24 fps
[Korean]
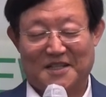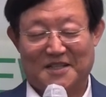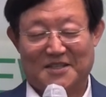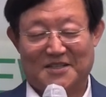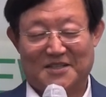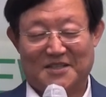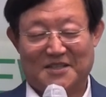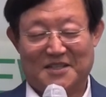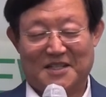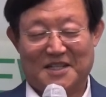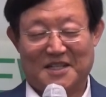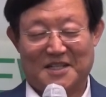
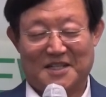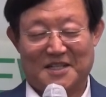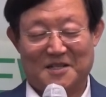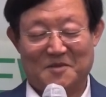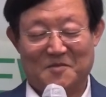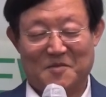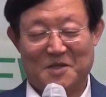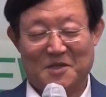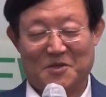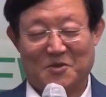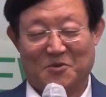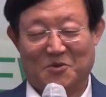그
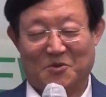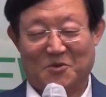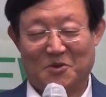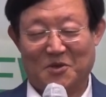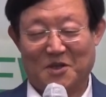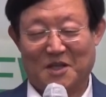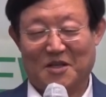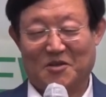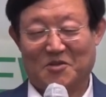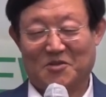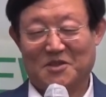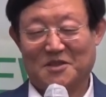하나님의
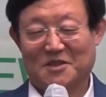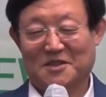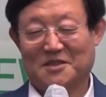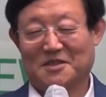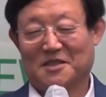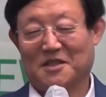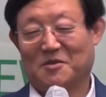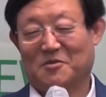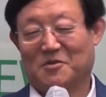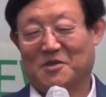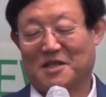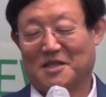놀라운
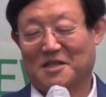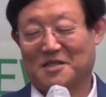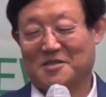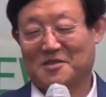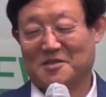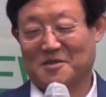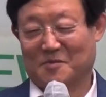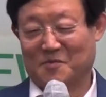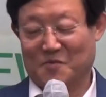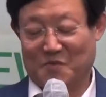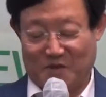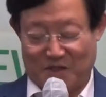은혜와
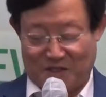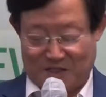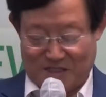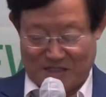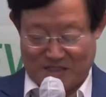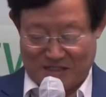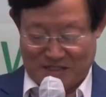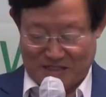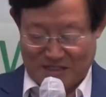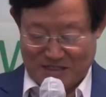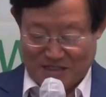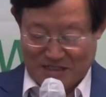
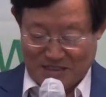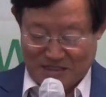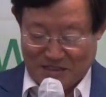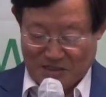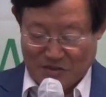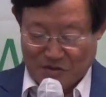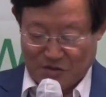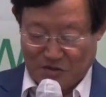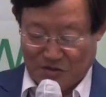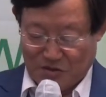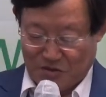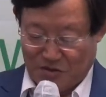섭리가
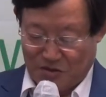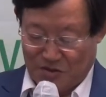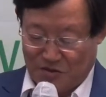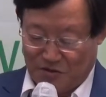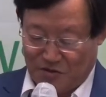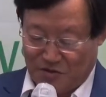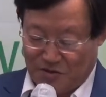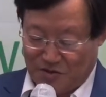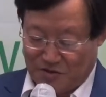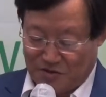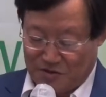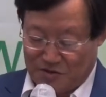거기
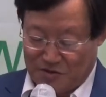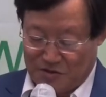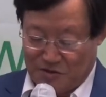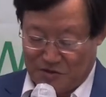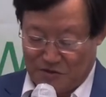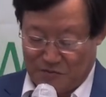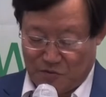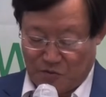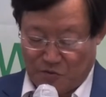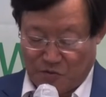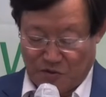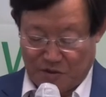있는
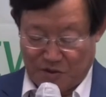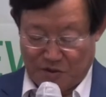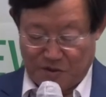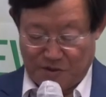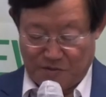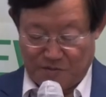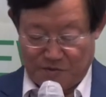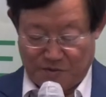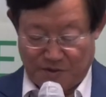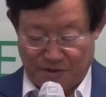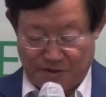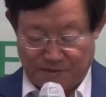것을 보게
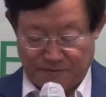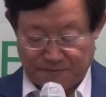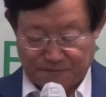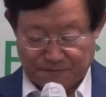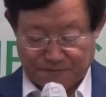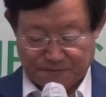됩니다.